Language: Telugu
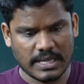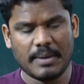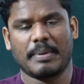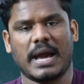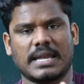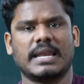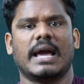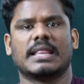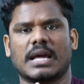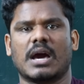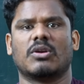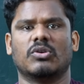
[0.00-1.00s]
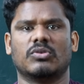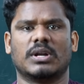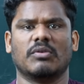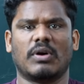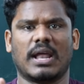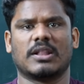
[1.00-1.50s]
ఏ పార్టీ అధికారంలో
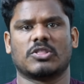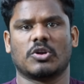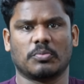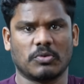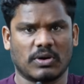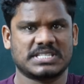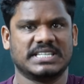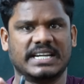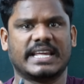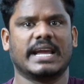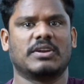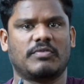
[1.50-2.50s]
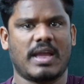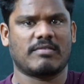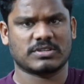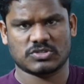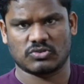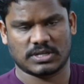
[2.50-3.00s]
ఉంటే వాళ్ళ తరపున ఒక సిండికేట్
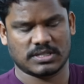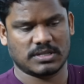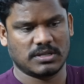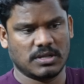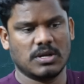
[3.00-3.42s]
వ్యవస్థ ఉంటుంది